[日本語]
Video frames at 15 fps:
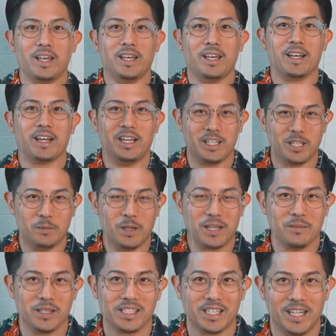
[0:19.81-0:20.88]
えー、帰ってまい
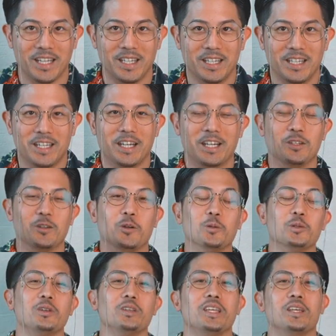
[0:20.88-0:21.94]
りましたあの
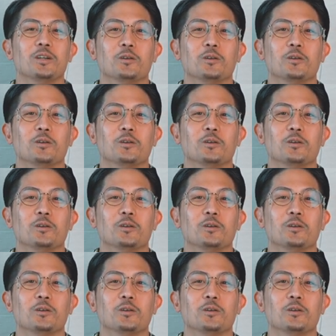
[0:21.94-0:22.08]
本当に